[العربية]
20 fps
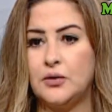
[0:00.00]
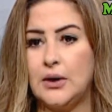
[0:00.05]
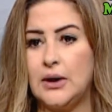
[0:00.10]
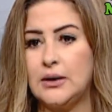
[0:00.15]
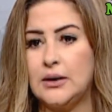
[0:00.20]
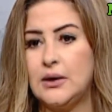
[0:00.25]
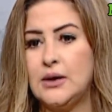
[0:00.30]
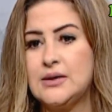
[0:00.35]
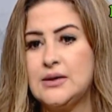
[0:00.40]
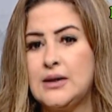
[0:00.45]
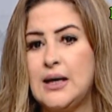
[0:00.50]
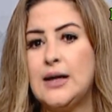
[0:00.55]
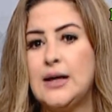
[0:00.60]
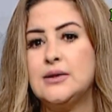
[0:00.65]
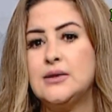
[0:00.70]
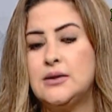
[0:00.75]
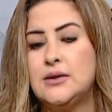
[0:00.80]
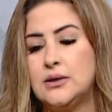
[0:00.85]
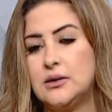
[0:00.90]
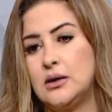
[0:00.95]
يعني آه. لسه
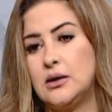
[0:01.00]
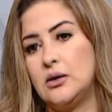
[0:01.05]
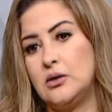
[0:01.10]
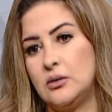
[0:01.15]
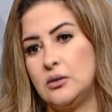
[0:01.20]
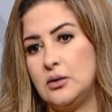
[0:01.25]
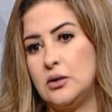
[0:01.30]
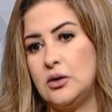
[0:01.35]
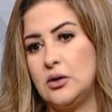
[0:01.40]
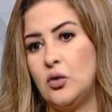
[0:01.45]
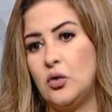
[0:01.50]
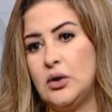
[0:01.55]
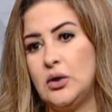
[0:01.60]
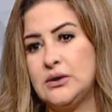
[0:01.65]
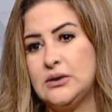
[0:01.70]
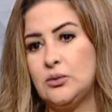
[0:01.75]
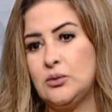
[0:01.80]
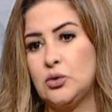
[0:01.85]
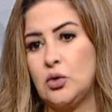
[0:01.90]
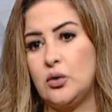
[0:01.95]
حديث الت... ان هو
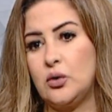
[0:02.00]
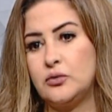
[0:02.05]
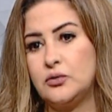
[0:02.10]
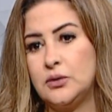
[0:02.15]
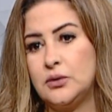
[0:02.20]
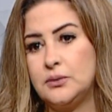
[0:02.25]
لسه آه متوفي